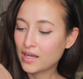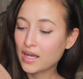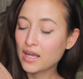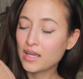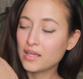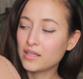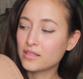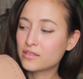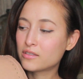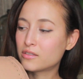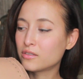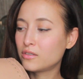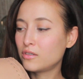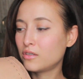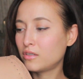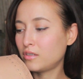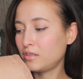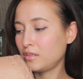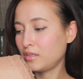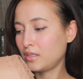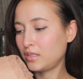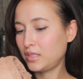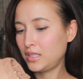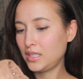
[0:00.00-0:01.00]
はいすご
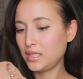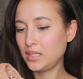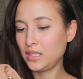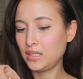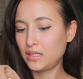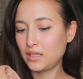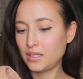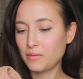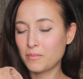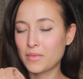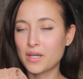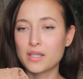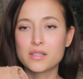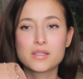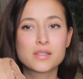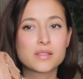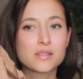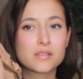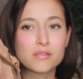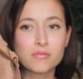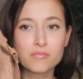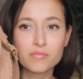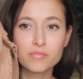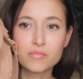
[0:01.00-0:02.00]
く気に入ってま
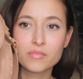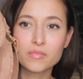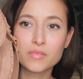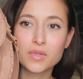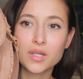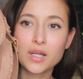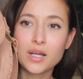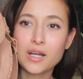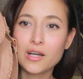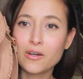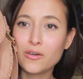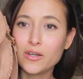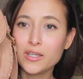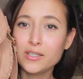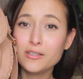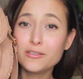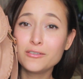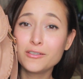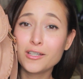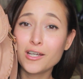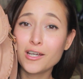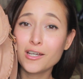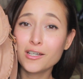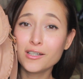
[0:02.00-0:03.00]
す可愛
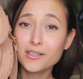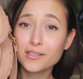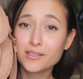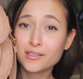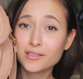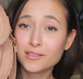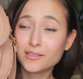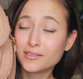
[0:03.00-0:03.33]
くない